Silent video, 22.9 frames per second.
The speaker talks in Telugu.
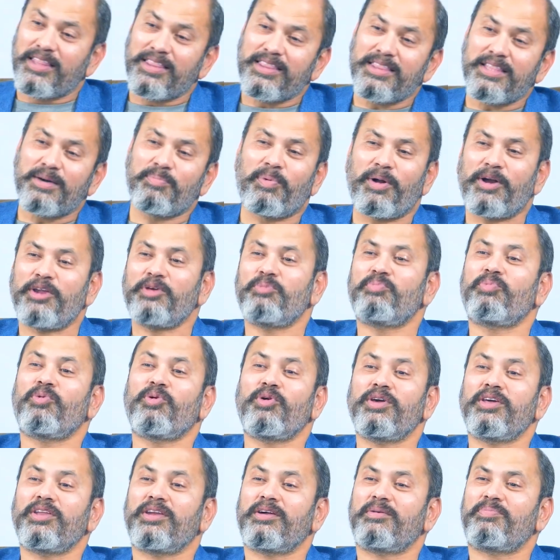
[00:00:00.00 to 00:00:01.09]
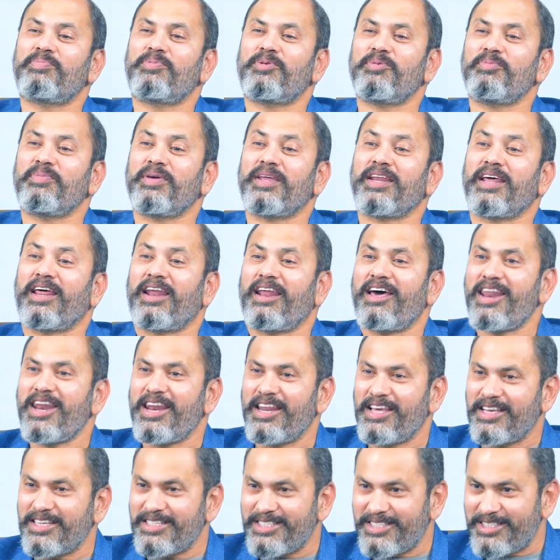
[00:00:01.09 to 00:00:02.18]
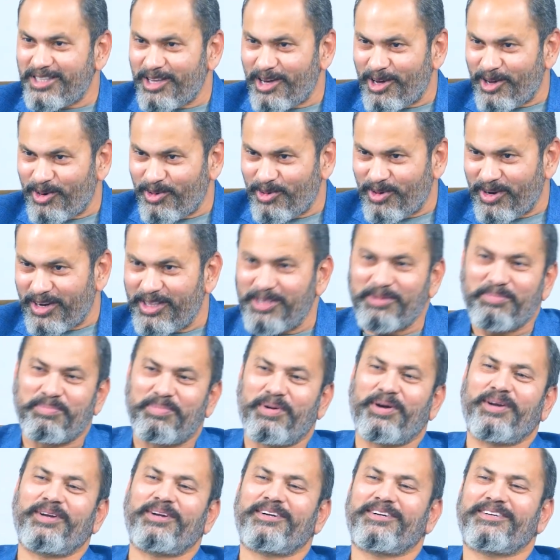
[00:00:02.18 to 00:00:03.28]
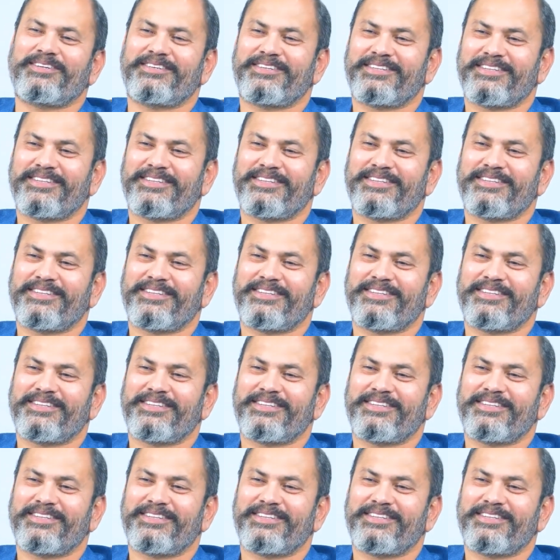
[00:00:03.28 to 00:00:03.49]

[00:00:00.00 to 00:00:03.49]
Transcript: కింద పడిపోయినప్పుడు మీరు ఎలా లేస్తారు అన్నది ఇంపార్టెంట్